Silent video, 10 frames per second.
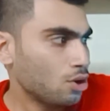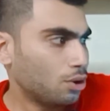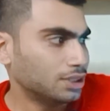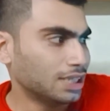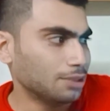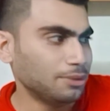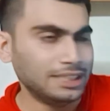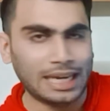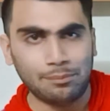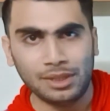और साथ में
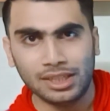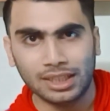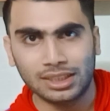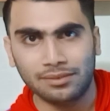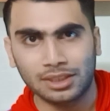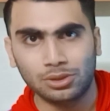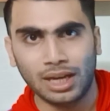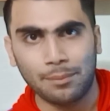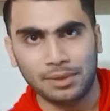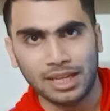टाइपिंग करते वक्त जो
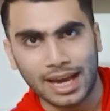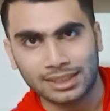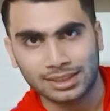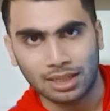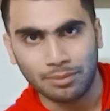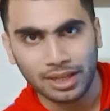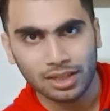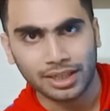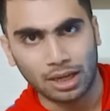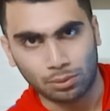है अपने एक्सेल में
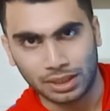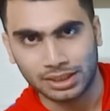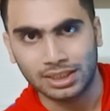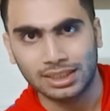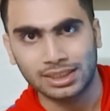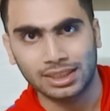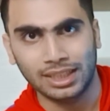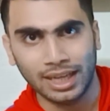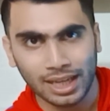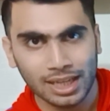कैलकुलेशन कर
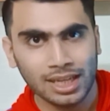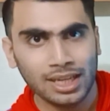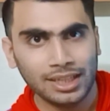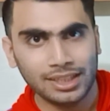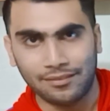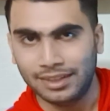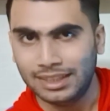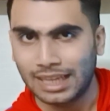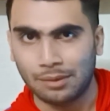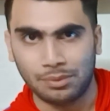सकते हैं या फिर
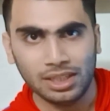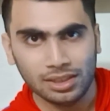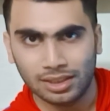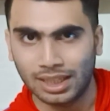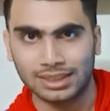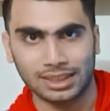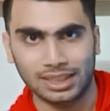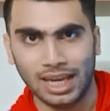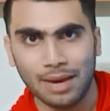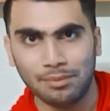टाइपिंग कर
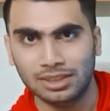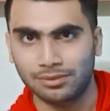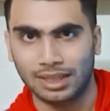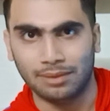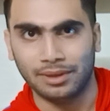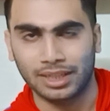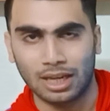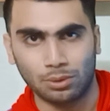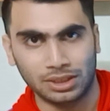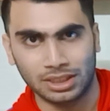सकते हैं बस वर्ड में
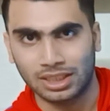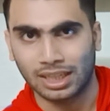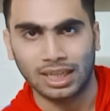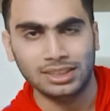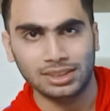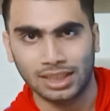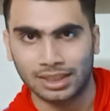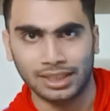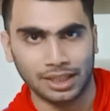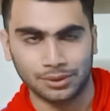कैलकुलेशन करना
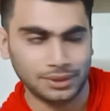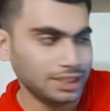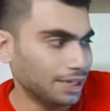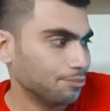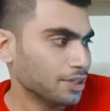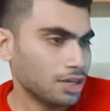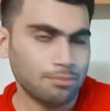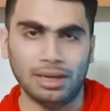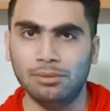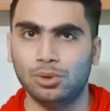चाहती हैं तो ठीक है
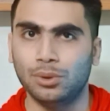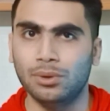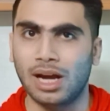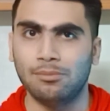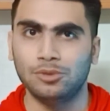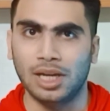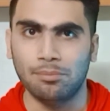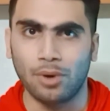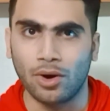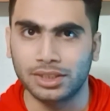मतलब दोनों काम जो
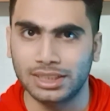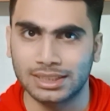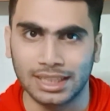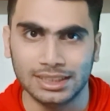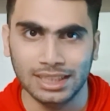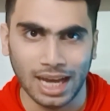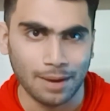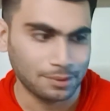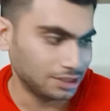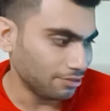है बहुत ही आसानी से
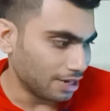आपके सिर्फ